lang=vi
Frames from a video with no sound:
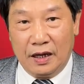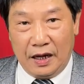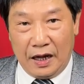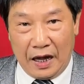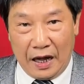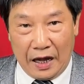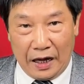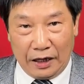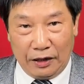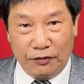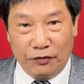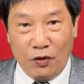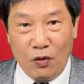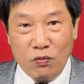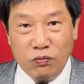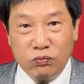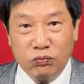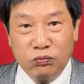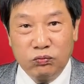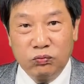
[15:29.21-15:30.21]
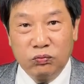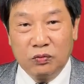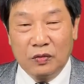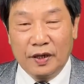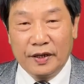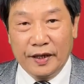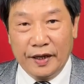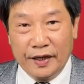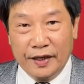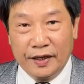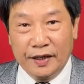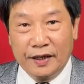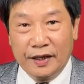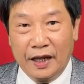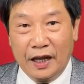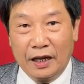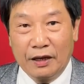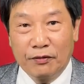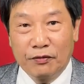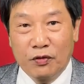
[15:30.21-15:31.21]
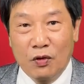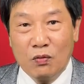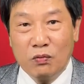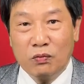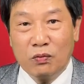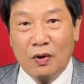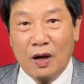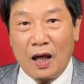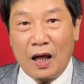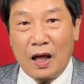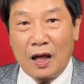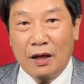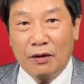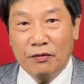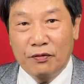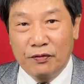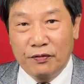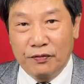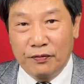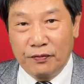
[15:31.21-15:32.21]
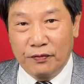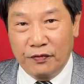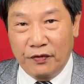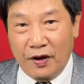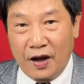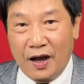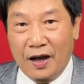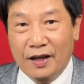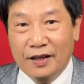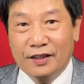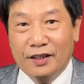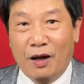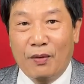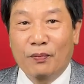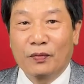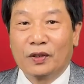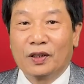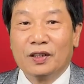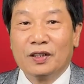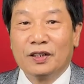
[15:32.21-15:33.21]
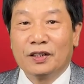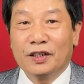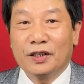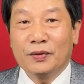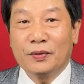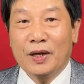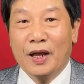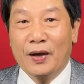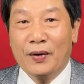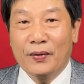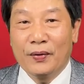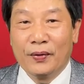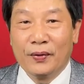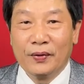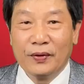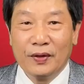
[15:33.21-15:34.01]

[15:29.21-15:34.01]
hạnh phúc là gì hạnh phúc là vợ chồng thương yêu nhau